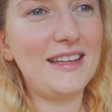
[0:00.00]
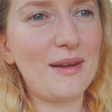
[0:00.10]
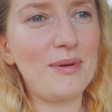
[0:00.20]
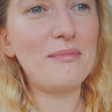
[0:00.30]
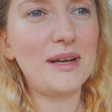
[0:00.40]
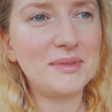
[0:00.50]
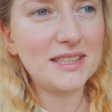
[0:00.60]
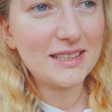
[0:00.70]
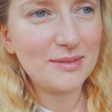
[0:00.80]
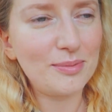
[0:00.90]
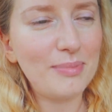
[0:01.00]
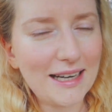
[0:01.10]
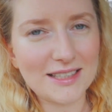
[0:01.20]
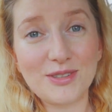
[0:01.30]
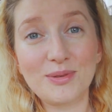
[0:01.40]
Jak byłam małym dzieckiem, to
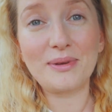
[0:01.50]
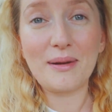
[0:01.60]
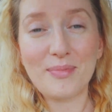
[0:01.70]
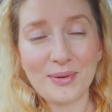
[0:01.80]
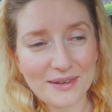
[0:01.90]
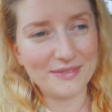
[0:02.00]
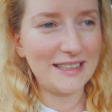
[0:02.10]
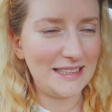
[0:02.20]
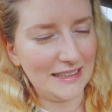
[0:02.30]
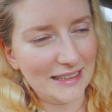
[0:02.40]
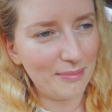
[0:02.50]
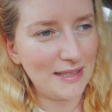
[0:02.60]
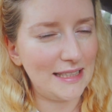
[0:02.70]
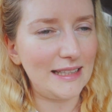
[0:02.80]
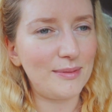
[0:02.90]
bardzo lubiłam pływać i na
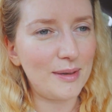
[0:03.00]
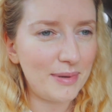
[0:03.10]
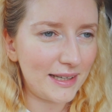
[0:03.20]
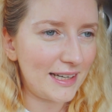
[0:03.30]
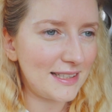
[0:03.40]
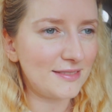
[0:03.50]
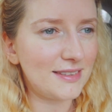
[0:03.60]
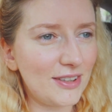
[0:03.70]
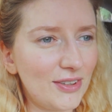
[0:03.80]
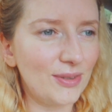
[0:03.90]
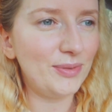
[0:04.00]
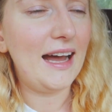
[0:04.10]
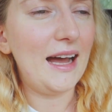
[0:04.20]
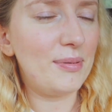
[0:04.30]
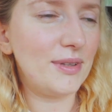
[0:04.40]
basenie byłam parę razy w tygodniu,
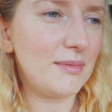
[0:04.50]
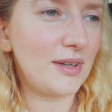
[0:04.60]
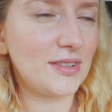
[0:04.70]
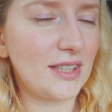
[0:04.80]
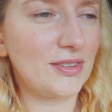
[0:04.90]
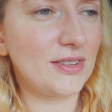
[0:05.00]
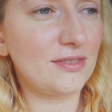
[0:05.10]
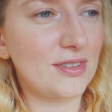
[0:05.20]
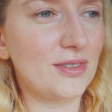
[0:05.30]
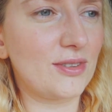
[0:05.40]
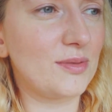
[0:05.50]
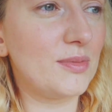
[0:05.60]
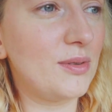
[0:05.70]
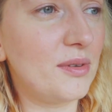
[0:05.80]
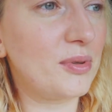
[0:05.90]
a potem jakoś tak to się wszystko
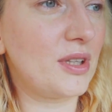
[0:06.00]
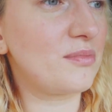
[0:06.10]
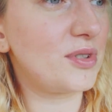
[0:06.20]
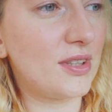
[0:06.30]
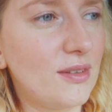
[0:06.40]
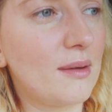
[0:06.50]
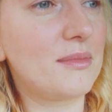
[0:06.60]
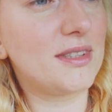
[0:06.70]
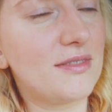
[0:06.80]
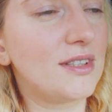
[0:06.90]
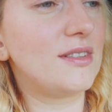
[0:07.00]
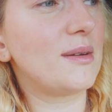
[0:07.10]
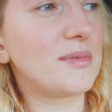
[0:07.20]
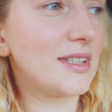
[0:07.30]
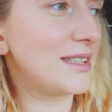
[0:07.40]
rozmyło, potem przytyłam i
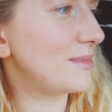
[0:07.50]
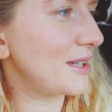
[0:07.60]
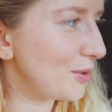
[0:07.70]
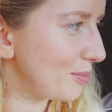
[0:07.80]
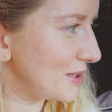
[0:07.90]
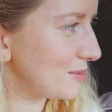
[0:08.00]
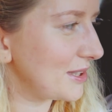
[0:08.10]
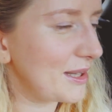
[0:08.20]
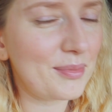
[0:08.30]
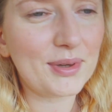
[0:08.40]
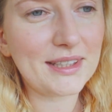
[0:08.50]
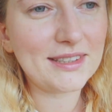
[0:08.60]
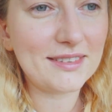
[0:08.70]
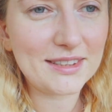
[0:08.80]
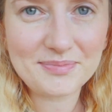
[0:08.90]
stwierdziłam, że jestem za gruba, żeby się tam
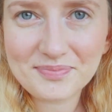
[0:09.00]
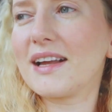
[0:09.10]
pokazywać.